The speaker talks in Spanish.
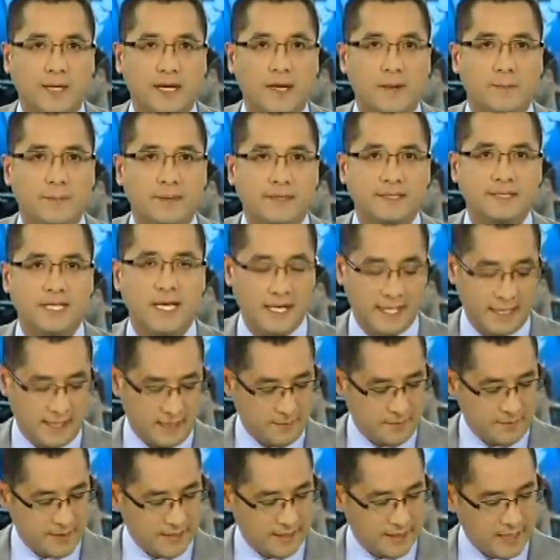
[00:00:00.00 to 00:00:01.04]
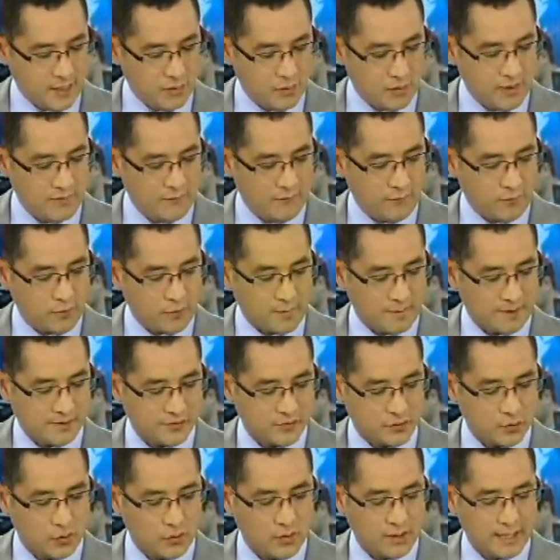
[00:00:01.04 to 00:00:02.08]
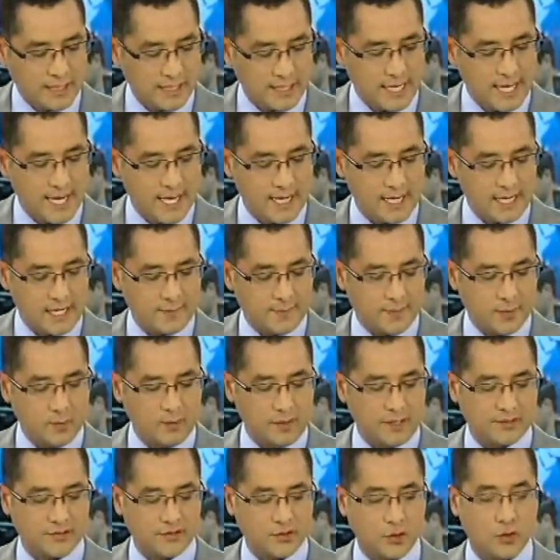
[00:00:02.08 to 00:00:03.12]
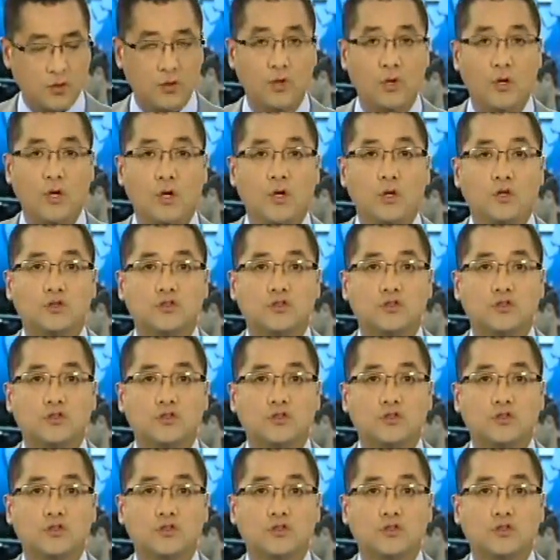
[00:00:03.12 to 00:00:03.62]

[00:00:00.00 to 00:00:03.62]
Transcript: para empezar, es brindar una información clara a la población